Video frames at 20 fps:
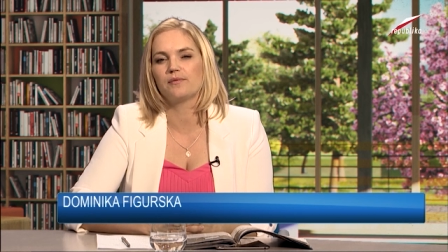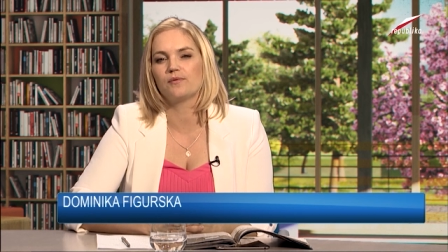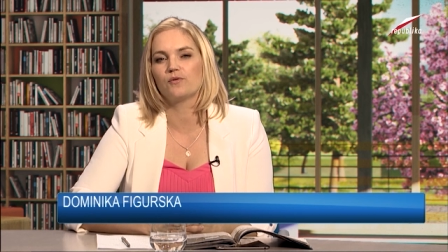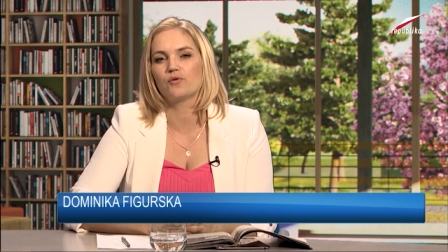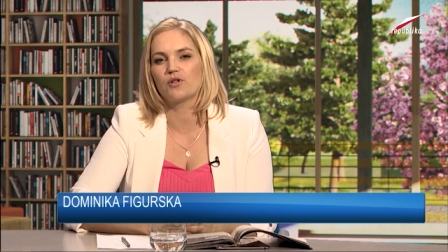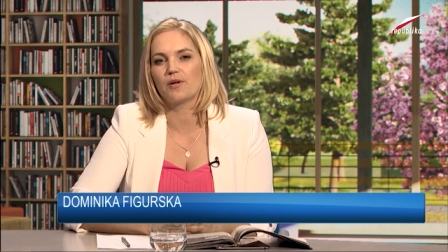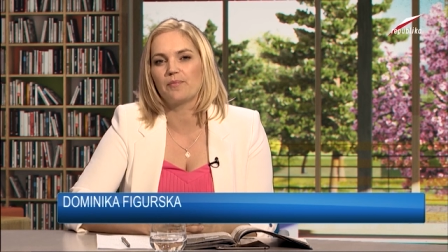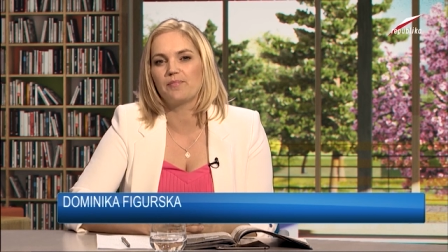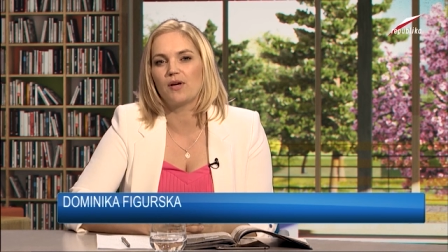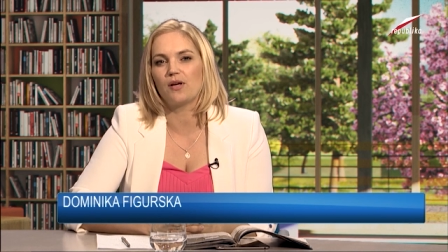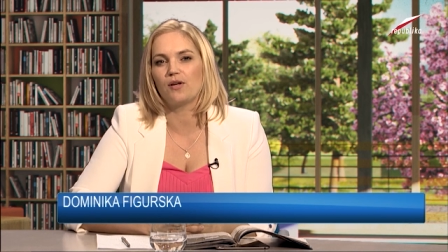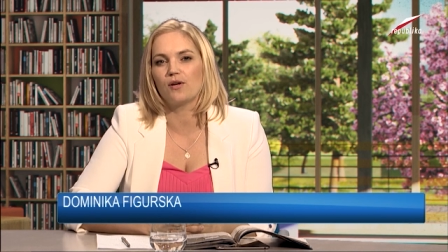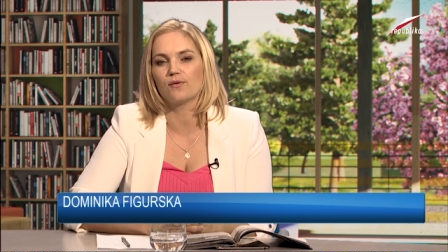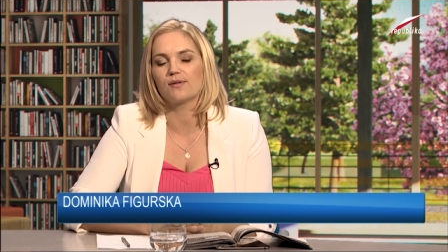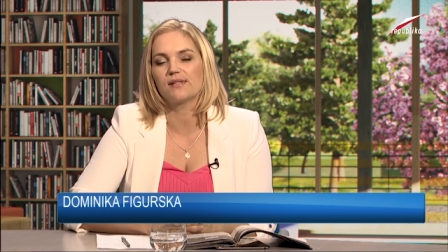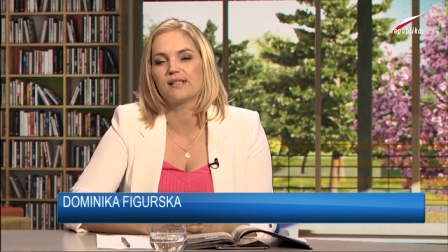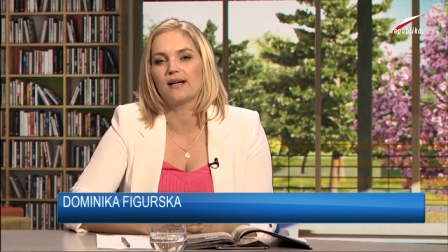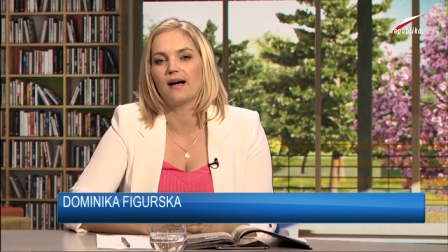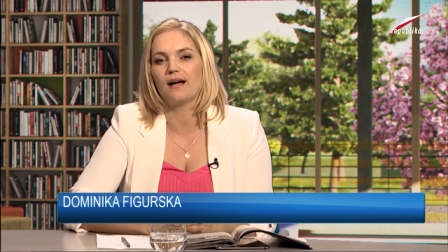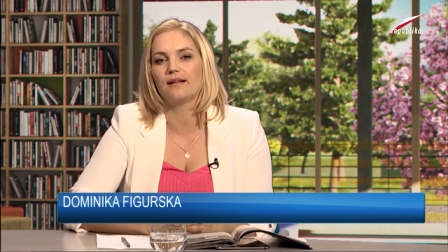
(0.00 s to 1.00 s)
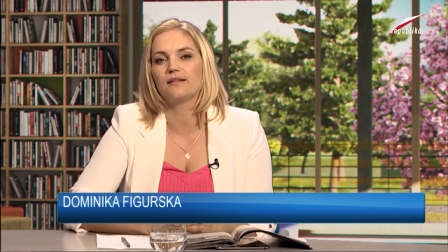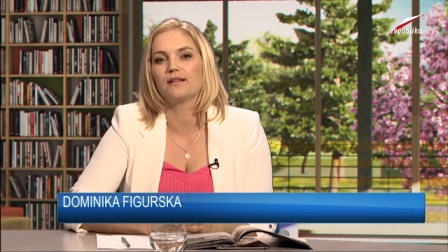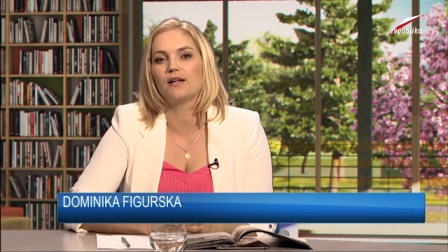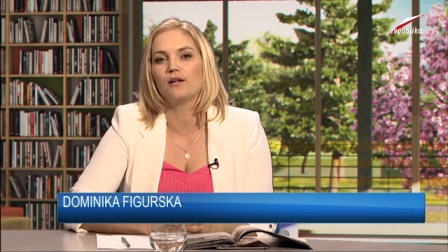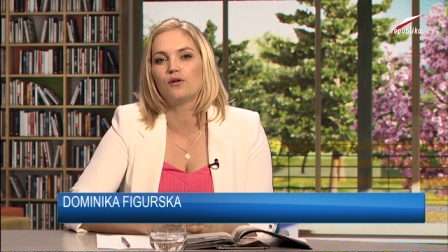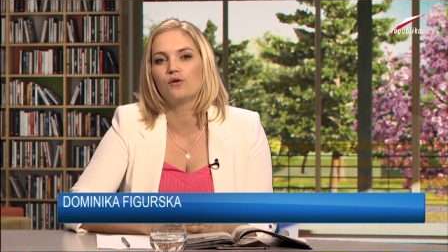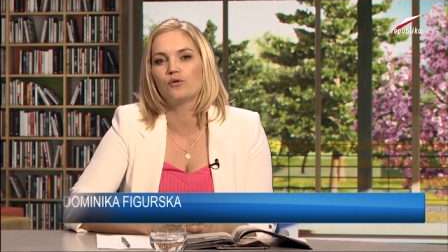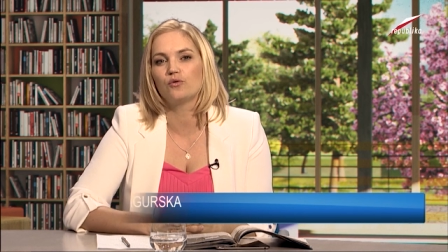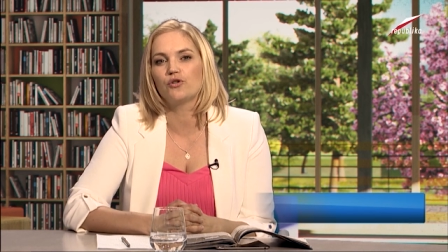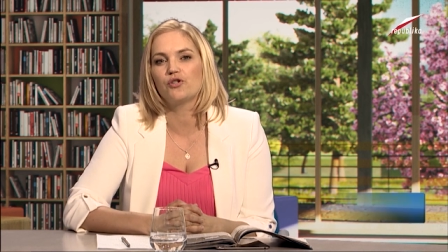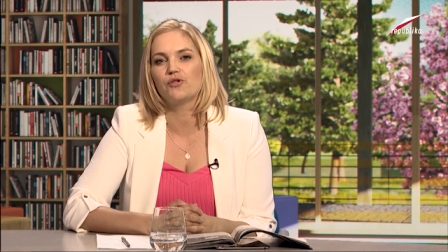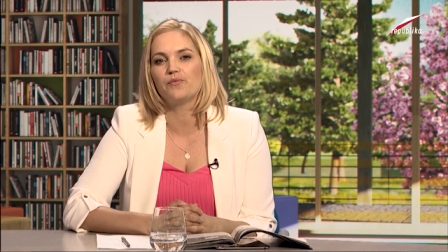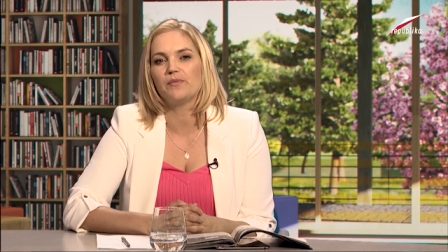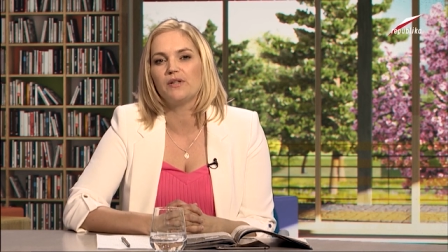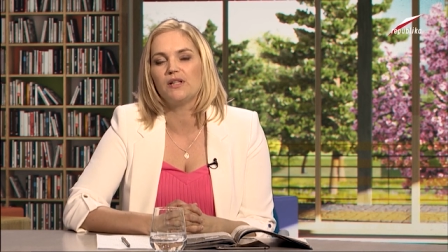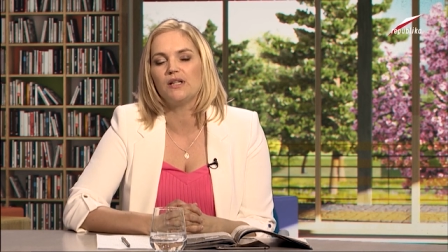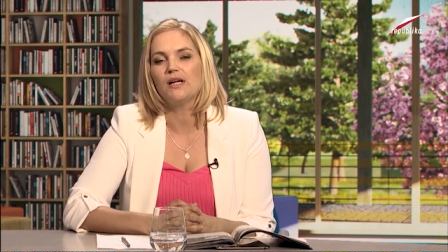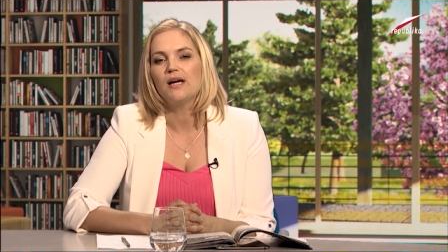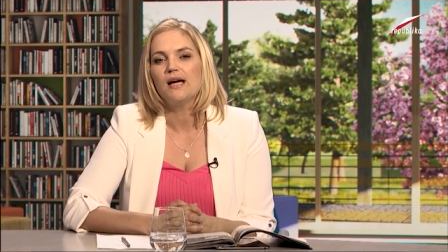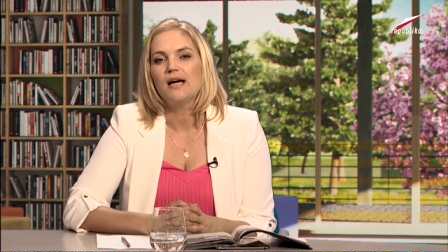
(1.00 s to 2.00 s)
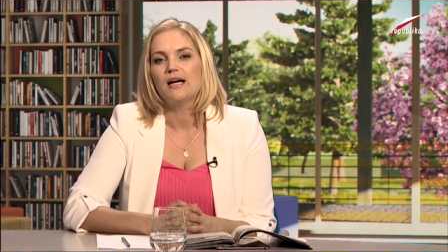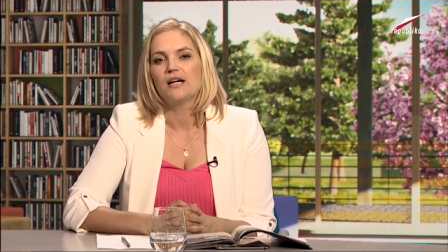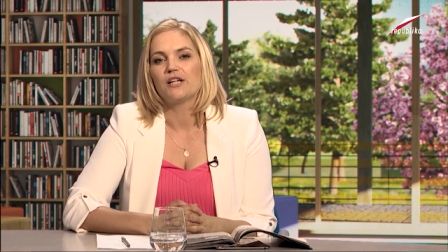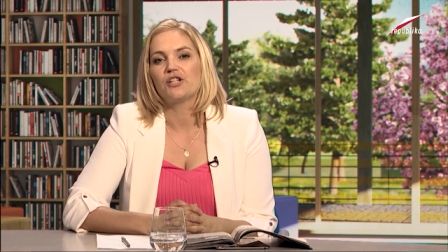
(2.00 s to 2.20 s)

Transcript: duże pieniądze, handel ludźmi,